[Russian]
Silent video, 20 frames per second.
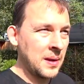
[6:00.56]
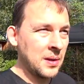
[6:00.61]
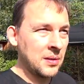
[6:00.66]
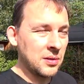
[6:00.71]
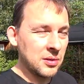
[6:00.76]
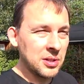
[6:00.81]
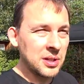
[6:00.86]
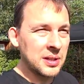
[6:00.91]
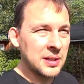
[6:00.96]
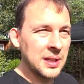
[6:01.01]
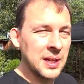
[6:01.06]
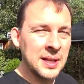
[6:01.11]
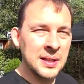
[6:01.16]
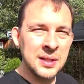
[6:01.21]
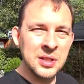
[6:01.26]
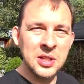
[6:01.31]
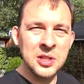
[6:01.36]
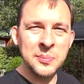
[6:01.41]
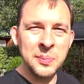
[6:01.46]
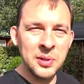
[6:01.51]
Он говорит,
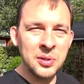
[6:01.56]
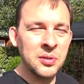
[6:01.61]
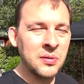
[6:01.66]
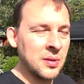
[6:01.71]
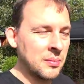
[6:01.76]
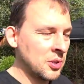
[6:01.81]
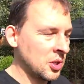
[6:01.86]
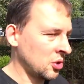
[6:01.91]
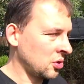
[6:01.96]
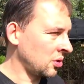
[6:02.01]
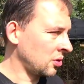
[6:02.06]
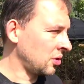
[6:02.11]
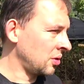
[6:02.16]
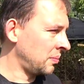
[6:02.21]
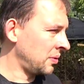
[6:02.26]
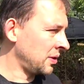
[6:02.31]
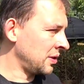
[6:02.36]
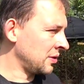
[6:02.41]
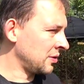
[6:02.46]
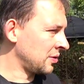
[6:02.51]
ладно, сейчас пойду вам решетку
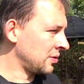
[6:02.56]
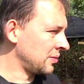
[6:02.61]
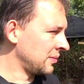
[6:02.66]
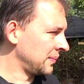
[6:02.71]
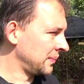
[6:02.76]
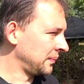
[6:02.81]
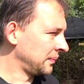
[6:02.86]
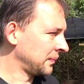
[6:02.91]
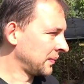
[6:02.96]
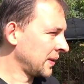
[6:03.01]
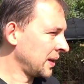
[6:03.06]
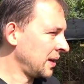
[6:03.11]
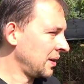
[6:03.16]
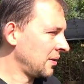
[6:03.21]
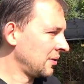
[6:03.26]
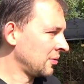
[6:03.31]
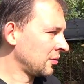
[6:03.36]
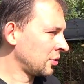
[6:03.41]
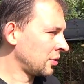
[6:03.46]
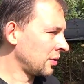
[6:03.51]
принесу.
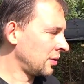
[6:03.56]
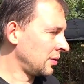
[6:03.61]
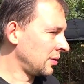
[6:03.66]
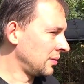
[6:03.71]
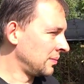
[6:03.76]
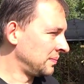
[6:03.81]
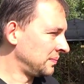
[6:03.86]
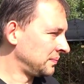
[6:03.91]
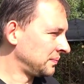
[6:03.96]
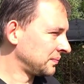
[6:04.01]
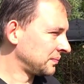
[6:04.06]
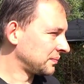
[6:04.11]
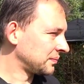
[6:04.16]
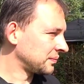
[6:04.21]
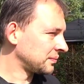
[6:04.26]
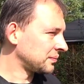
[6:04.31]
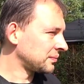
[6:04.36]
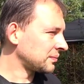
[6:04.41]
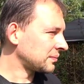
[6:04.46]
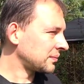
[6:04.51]
Ушел.
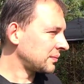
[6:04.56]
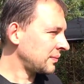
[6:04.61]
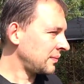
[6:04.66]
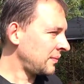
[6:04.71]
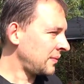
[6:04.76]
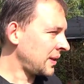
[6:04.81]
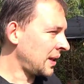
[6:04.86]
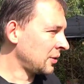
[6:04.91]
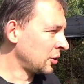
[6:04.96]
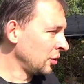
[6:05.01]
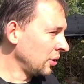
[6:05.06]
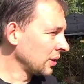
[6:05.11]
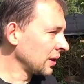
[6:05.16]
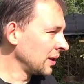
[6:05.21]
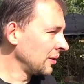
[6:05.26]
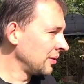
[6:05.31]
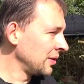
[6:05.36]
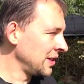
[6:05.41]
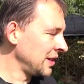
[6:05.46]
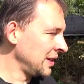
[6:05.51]
Долго
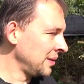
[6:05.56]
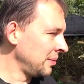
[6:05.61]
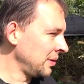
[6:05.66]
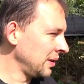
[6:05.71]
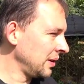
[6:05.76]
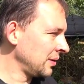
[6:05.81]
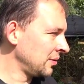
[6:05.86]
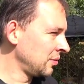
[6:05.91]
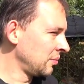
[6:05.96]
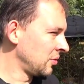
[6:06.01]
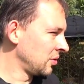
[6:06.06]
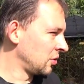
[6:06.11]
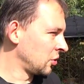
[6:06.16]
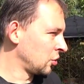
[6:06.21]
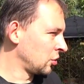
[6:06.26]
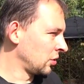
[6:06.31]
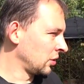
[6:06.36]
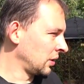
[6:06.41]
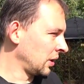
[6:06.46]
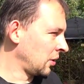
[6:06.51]
его не было. Думаю, да
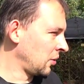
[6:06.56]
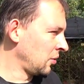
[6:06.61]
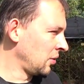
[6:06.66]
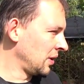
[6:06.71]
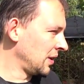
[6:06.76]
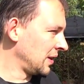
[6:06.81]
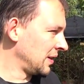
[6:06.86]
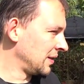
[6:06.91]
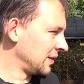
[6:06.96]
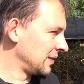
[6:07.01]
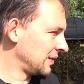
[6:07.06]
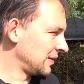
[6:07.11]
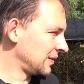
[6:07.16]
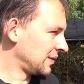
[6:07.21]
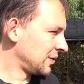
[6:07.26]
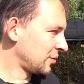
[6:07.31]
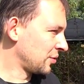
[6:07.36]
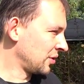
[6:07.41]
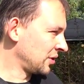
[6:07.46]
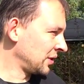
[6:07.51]
что такое?
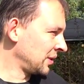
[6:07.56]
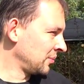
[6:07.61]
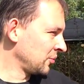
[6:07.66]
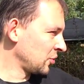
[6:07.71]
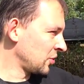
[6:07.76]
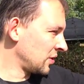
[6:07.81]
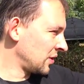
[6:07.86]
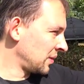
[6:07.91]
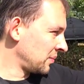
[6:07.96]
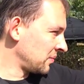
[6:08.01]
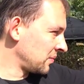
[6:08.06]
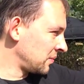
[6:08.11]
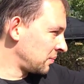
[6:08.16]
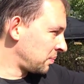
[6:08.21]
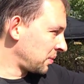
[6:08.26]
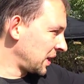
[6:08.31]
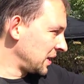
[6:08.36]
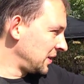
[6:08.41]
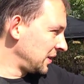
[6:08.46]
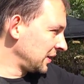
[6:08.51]
Сколько там нужно? Там
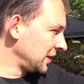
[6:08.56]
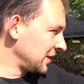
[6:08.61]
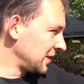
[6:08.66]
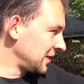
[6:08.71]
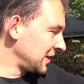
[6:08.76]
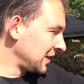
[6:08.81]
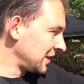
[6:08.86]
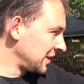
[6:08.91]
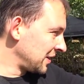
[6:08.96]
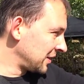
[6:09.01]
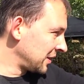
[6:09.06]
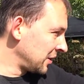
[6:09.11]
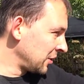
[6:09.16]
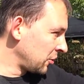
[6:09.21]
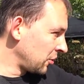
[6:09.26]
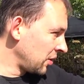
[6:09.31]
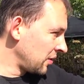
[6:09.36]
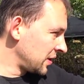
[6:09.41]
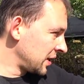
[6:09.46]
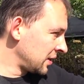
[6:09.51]
пройти действительно
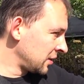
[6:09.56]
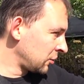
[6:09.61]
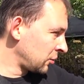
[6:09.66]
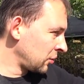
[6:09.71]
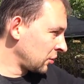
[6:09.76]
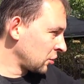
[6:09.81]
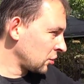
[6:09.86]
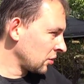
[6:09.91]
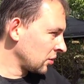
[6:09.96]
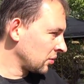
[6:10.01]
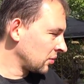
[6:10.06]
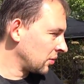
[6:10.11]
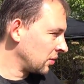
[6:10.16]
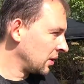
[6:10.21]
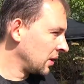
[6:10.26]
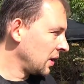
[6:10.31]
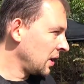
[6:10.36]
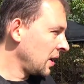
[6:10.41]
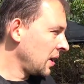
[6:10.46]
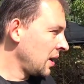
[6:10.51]
недалеко и взять эту решетку.
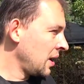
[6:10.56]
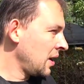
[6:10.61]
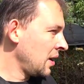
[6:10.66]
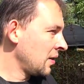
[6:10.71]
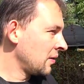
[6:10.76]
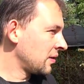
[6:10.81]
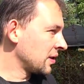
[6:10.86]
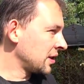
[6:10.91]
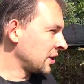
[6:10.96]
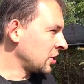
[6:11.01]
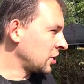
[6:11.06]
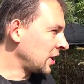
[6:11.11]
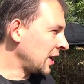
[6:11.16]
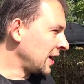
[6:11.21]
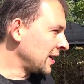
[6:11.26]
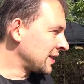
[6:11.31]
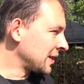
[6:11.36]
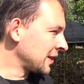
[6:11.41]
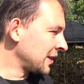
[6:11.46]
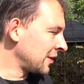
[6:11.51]

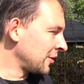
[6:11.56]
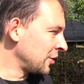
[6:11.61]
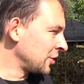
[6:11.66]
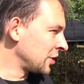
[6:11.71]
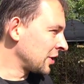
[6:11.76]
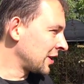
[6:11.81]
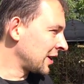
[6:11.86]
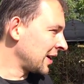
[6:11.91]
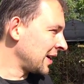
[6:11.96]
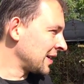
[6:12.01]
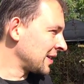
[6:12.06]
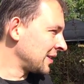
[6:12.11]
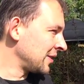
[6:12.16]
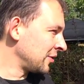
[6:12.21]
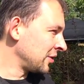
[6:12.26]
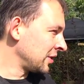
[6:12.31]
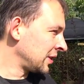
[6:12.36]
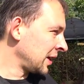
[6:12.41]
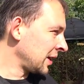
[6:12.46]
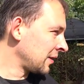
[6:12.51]
Возвращается, короче, красный,
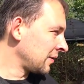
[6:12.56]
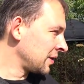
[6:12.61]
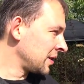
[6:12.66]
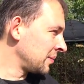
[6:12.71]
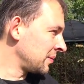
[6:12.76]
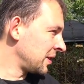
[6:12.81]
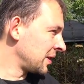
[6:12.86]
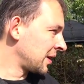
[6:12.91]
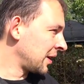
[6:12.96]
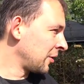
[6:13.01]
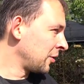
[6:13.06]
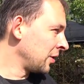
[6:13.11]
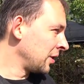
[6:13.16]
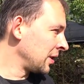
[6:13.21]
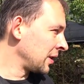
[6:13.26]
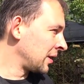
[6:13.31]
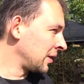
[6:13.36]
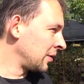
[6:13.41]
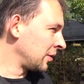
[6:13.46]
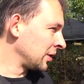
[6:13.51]
он и так, видимо,
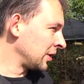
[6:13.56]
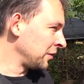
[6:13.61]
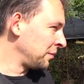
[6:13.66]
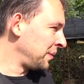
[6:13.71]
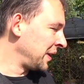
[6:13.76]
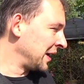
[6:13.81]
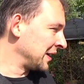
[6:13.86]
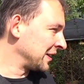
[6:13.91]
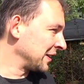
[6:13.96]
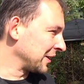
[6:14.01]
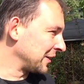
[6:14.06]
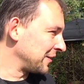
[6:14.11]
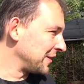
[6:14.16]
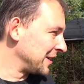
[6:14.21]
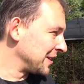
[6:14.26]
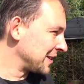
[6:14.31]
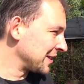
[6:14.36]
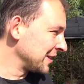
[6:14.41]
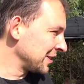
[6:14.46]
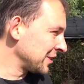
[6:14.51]
алкоголик какой-то в пятнах
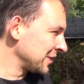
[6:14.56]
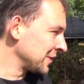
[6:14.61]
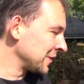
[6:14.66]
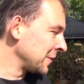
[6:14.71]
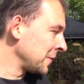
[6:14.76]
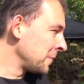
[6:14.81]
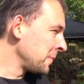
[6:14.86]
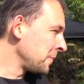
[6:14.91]
весь, слышишь?